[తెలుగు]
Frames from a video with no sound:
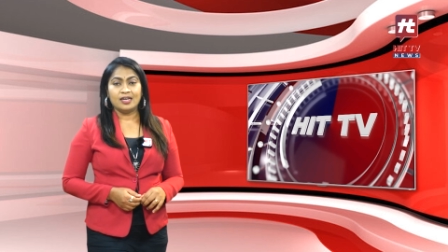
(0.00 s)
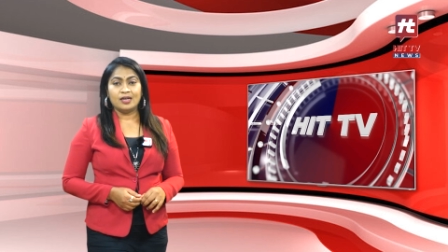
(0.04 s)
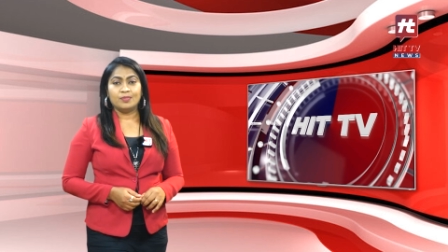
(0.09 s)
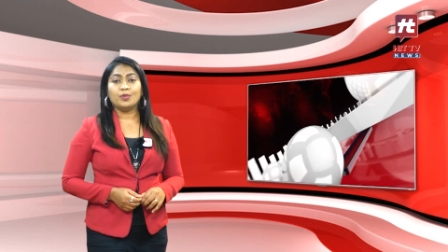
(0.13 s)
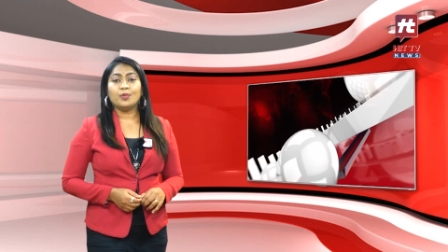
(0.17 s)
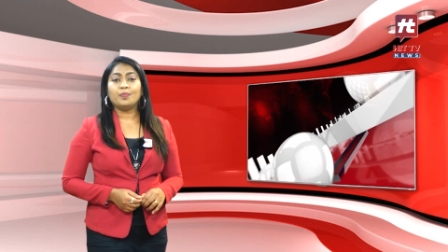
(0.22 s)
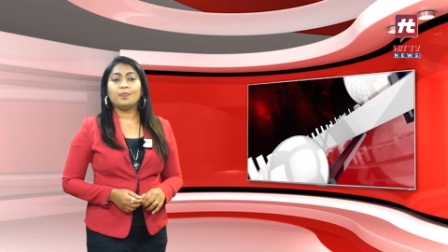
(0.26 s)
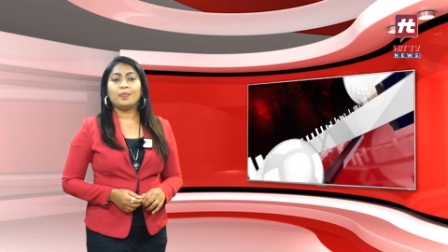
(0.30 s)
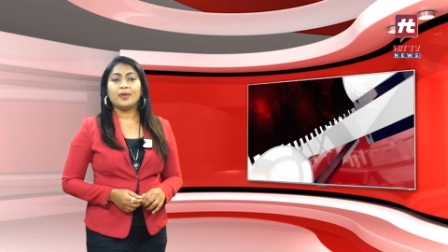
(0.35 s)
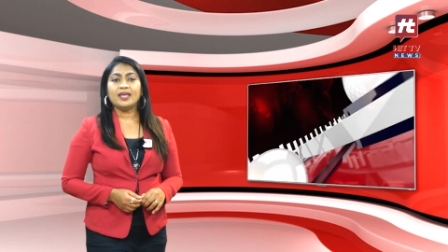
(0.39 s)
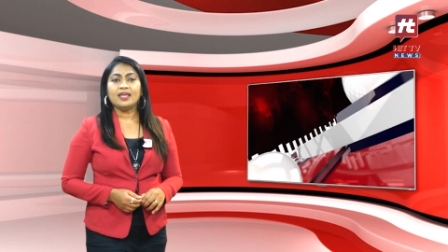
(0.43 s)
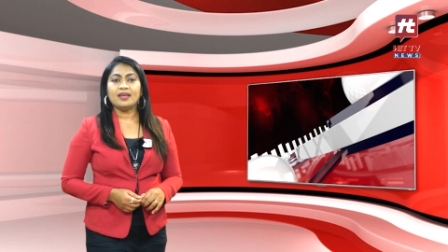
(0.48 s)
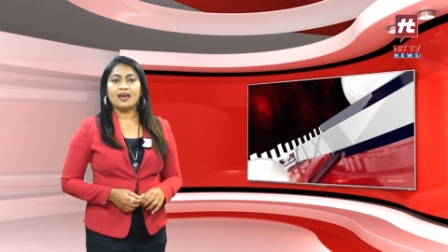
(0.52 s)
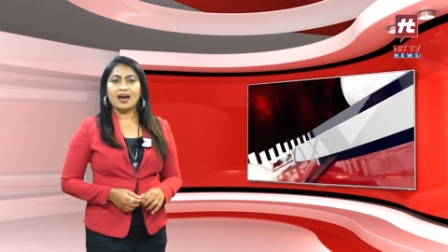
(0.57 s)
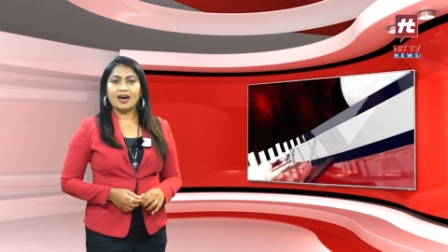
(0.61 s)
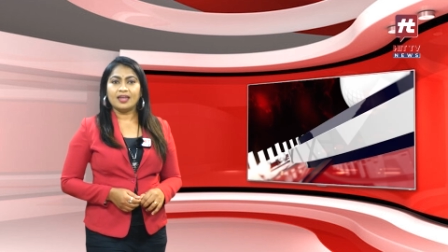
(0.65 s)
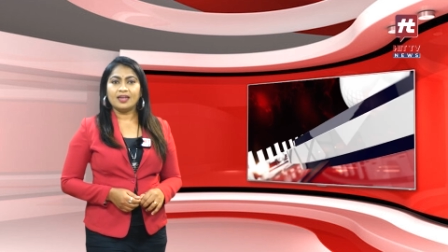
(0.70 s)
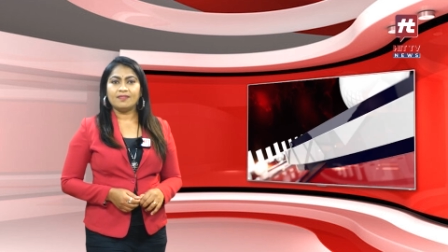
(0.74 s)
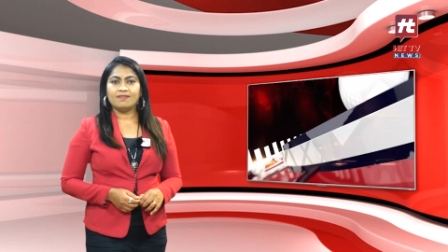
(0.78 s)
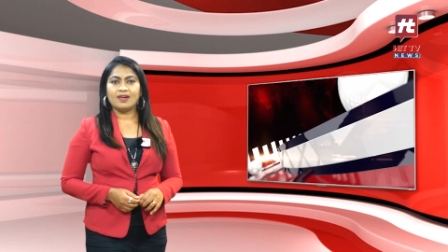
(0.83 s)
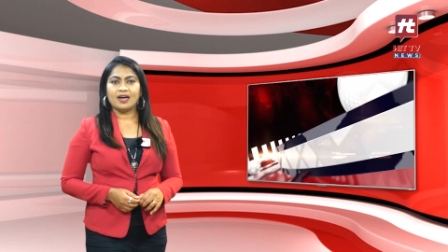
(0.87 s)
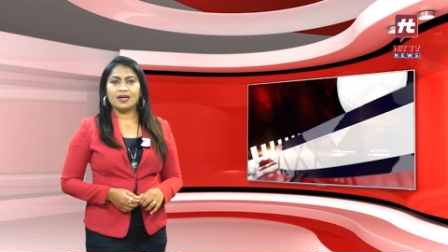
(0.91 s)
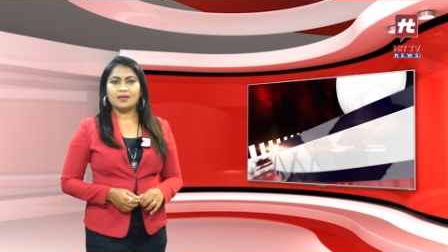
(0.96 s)
ముప్పై
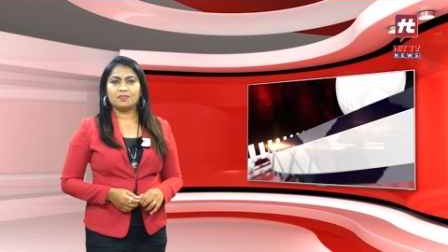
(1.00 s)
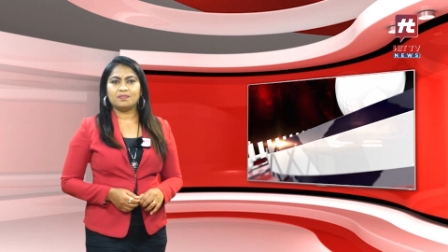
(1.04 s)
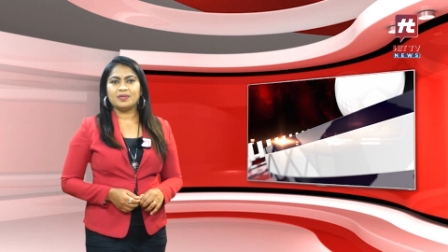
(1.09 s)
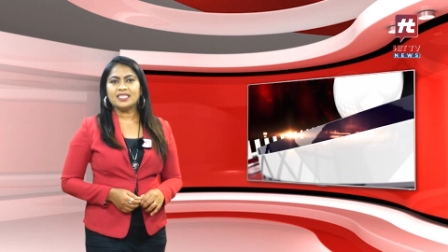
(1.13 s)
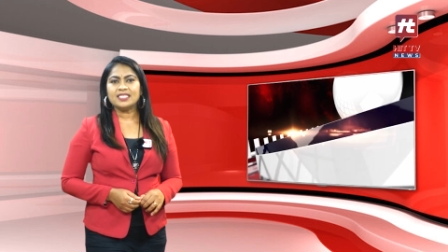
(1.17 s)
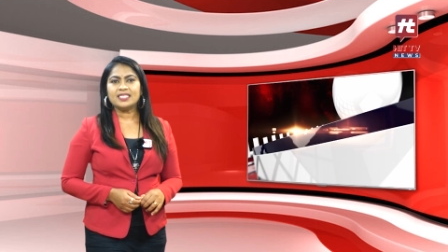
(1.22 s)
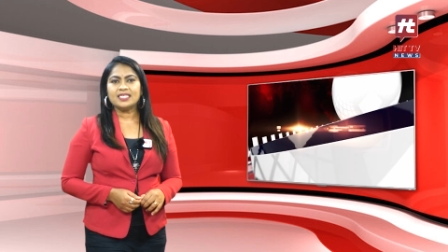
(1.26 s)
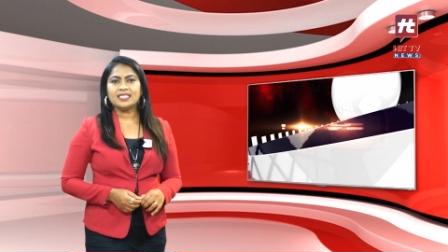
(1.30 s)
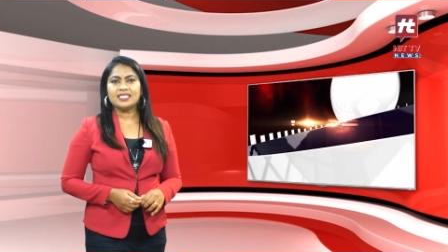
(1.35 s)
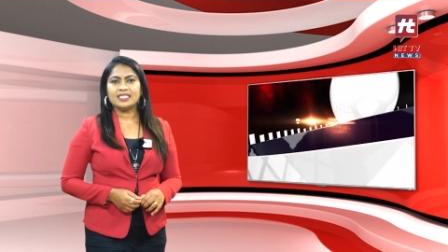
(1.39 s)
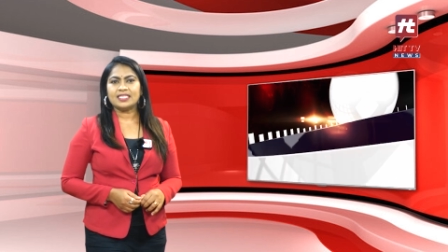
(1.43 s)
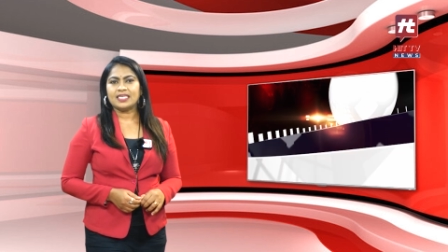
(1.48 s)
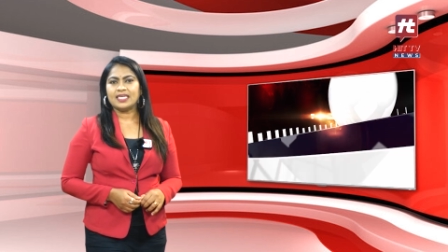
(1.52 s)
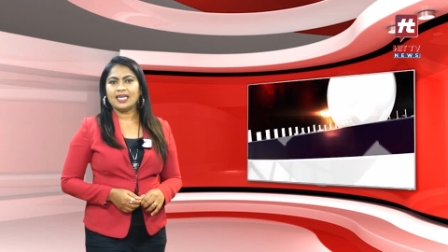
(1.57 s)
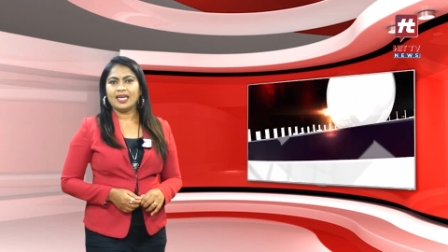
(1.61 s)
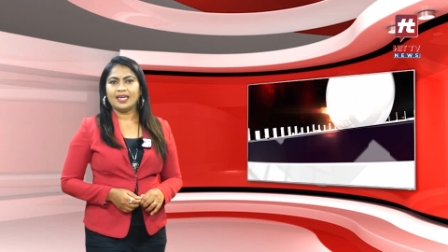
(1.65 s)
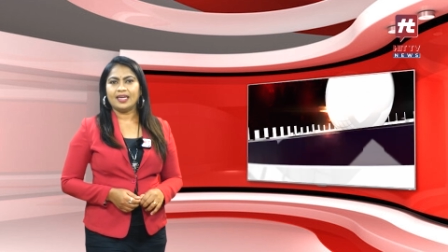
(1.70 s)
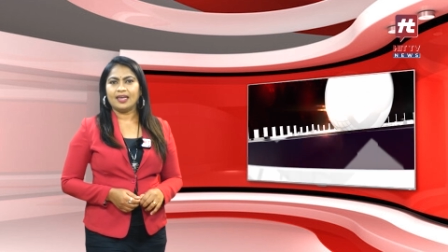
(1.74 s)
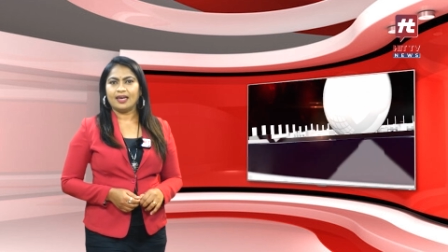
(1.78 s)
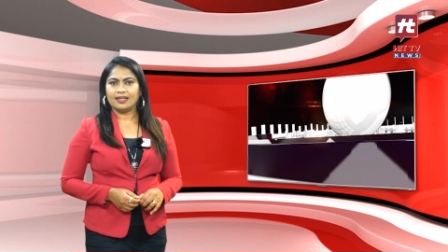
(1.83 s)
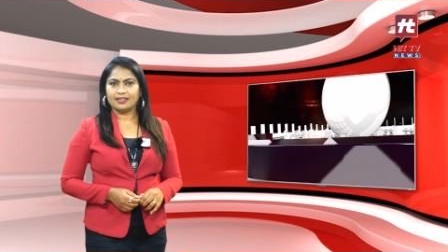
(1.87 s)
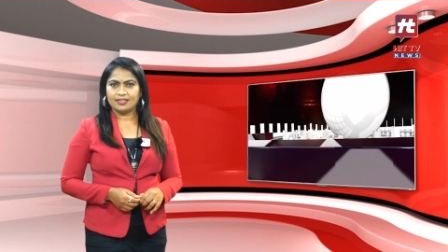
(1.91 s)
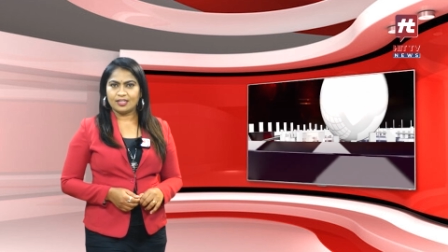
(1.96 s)
ఆరవ బీసీసీఐ
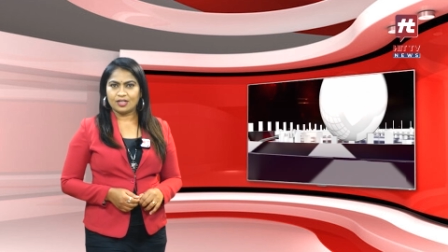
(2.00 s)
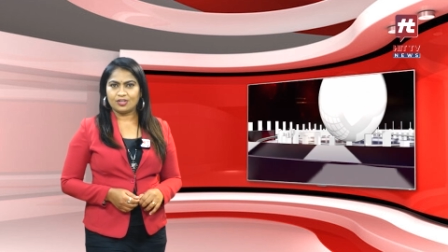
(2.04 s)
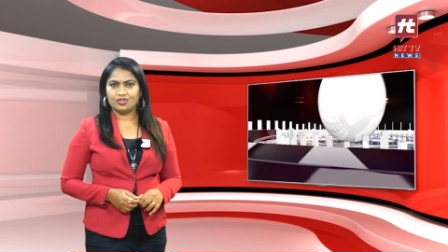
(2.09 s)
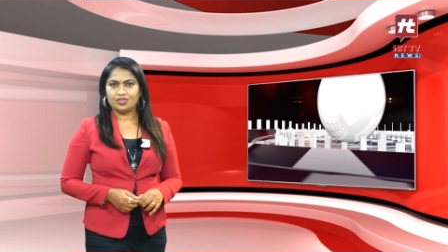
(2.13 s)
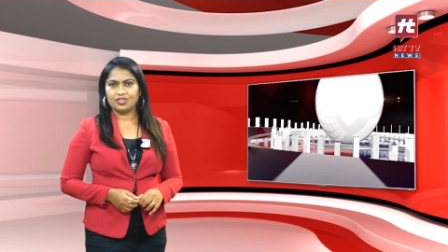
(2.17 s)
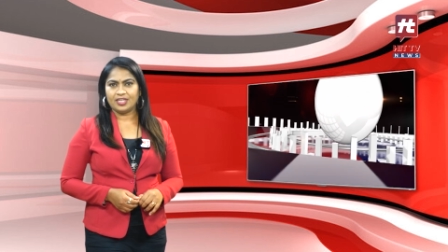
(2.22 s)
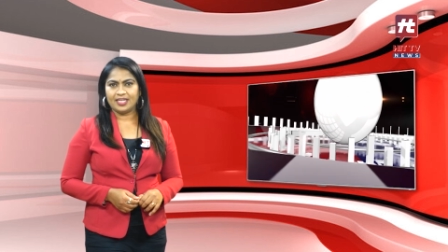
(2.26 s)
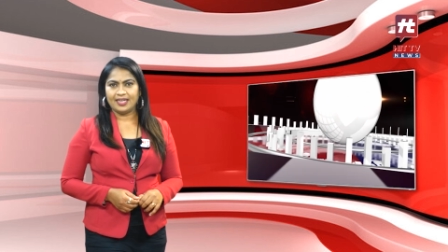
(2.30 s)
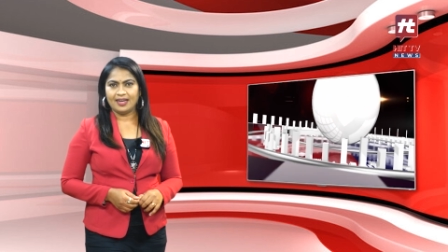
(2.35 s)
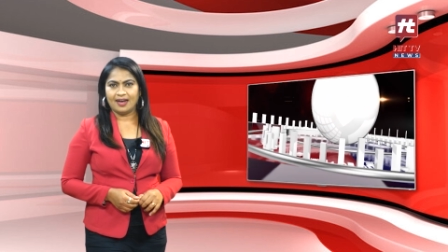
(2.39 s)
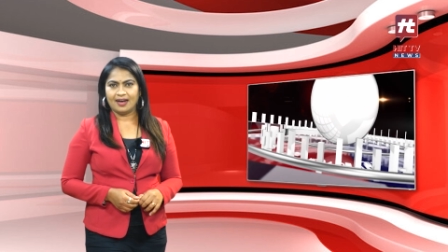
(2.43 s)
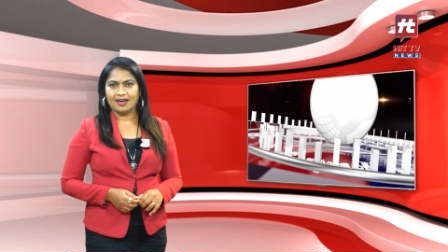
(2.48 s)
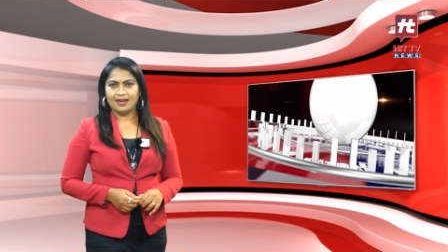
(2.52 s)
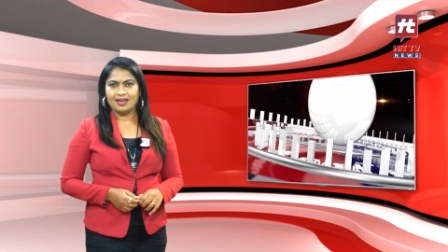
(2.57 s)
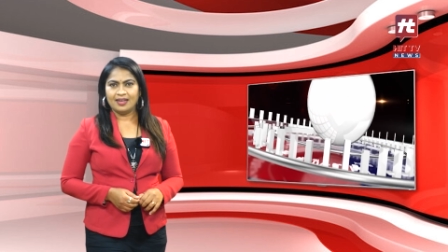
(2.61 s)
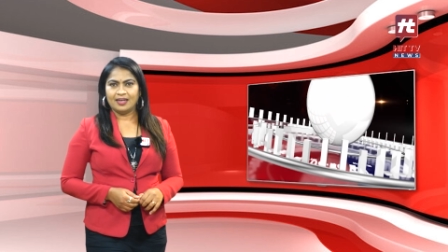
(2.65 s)
అధ్యక్షుడిగా